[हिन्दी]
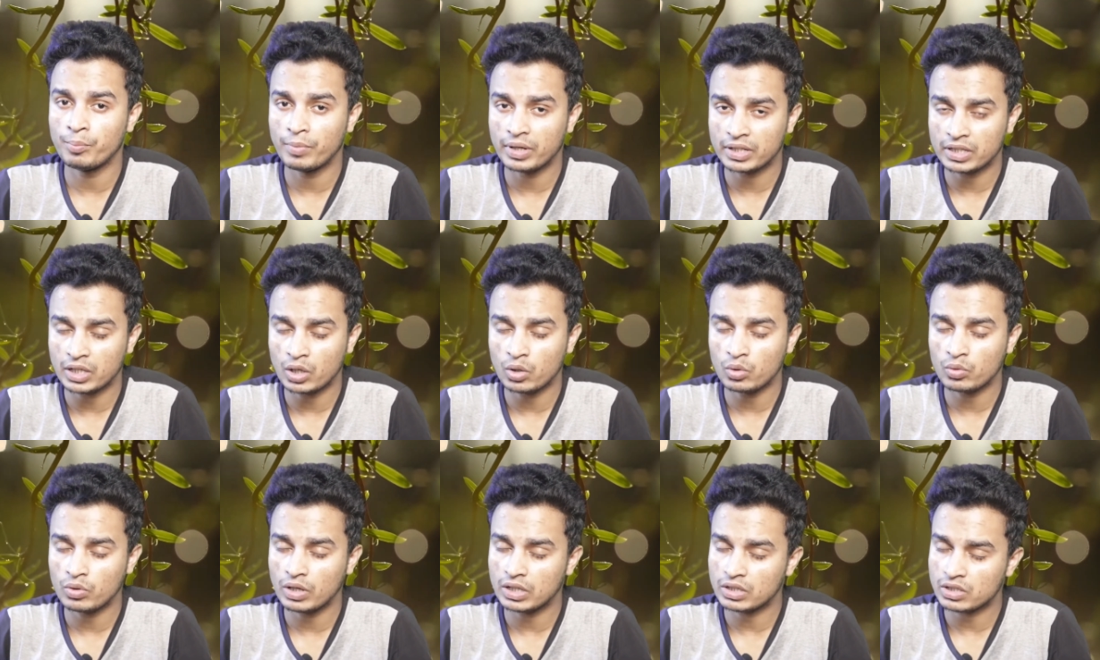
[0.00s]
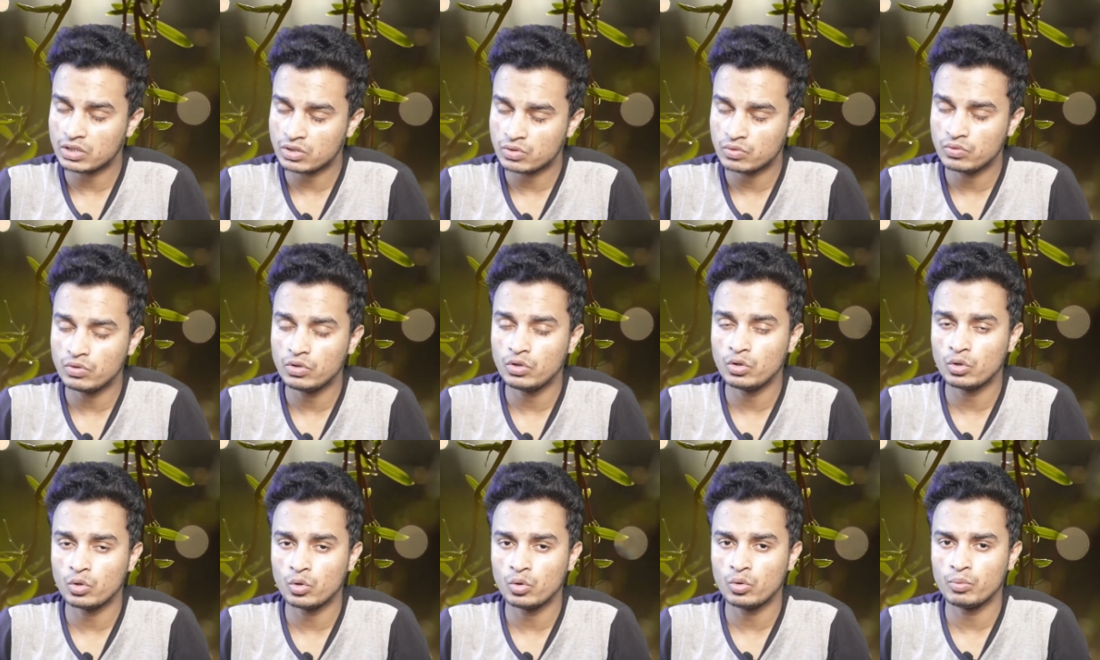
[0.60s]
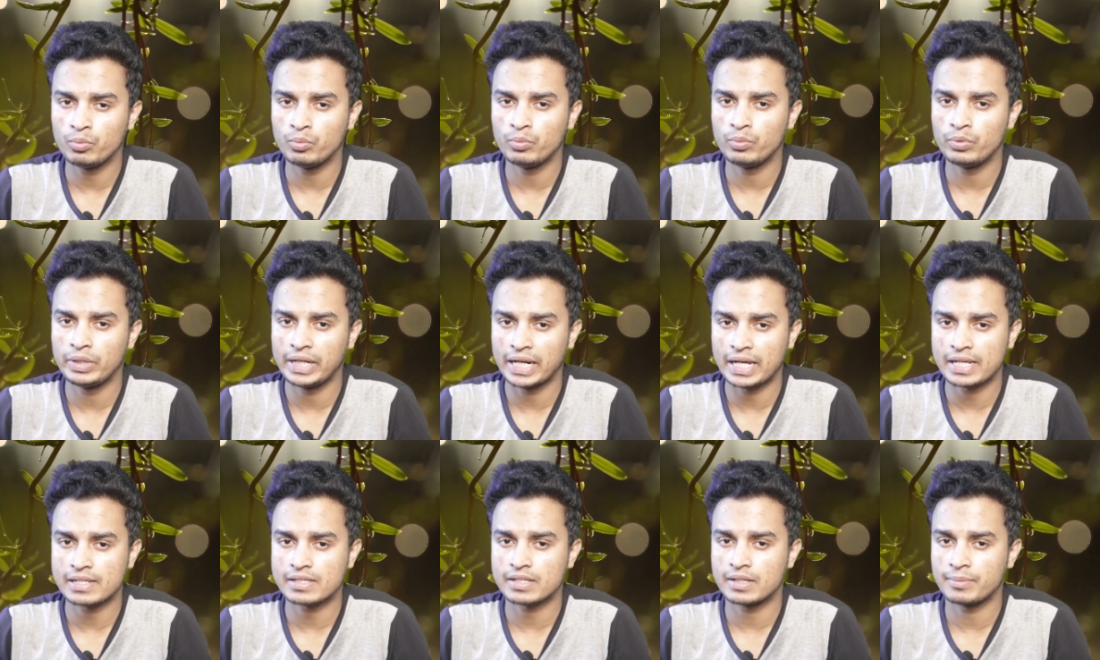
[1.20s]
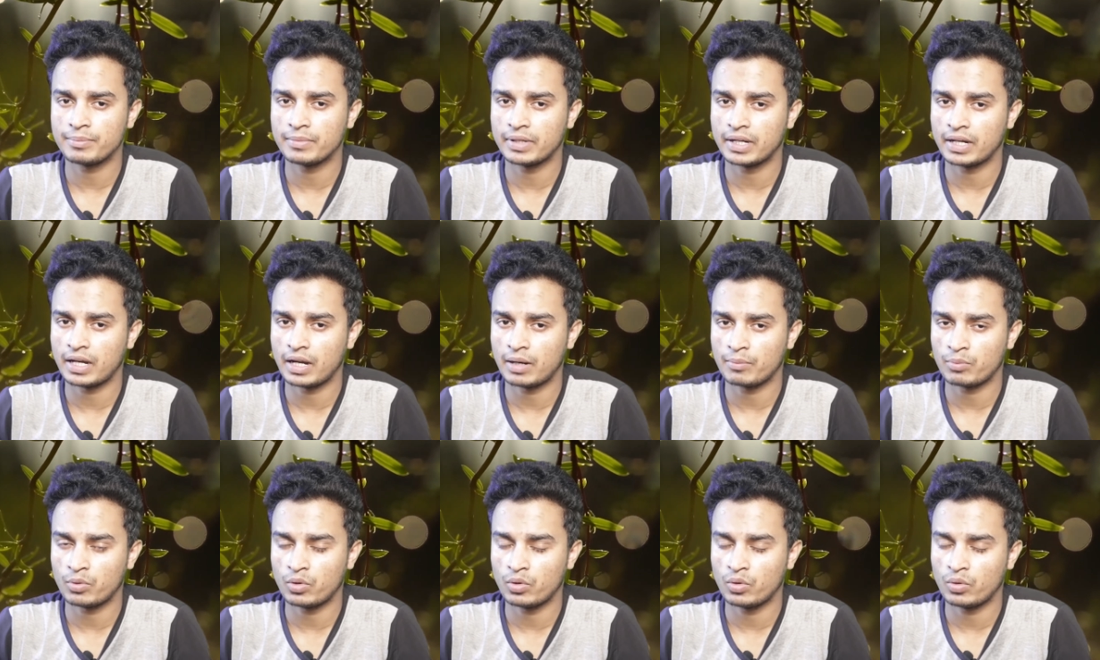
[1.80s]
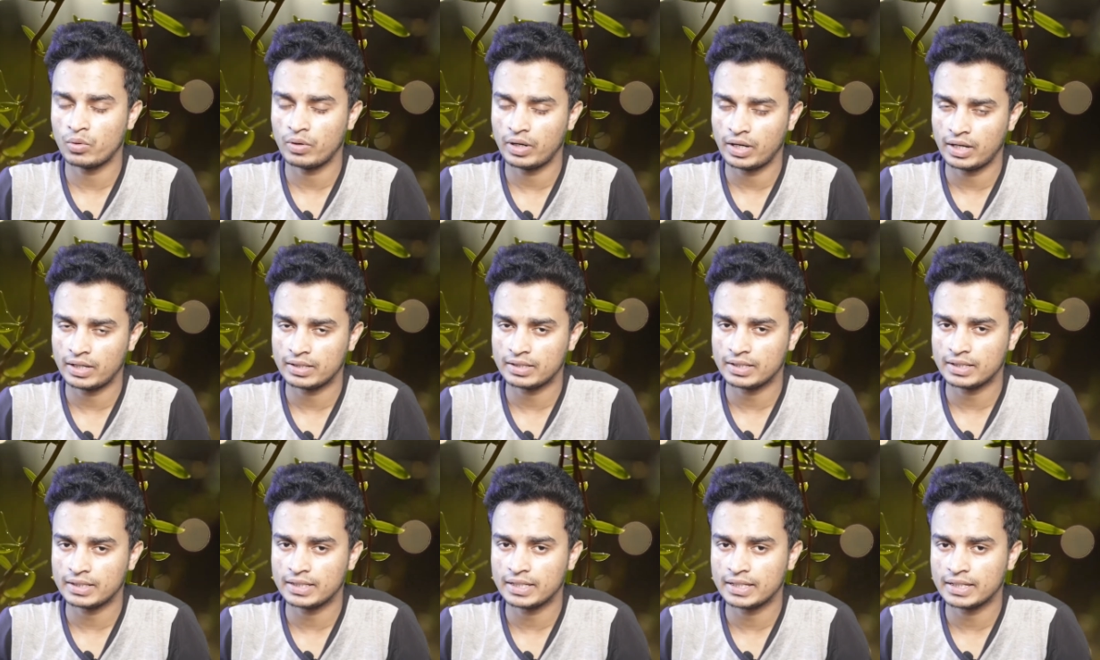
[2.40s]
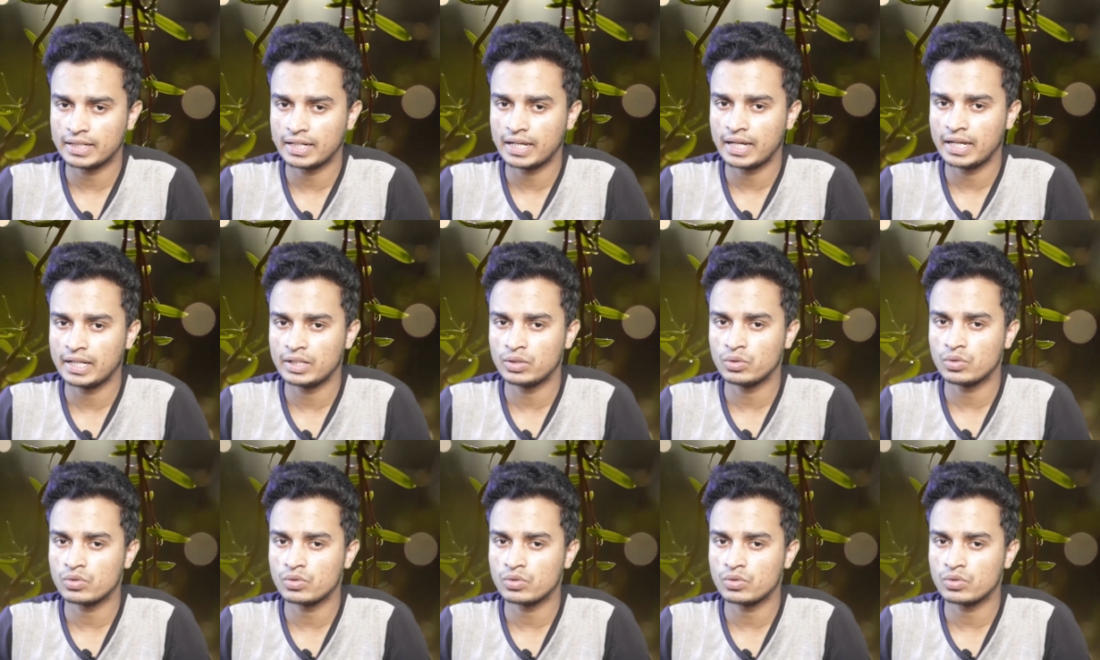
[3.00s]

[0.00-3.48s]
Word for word: बताऊंगा तो इस वीडियो को बिना स्किप करें आपको एंड तक देखना है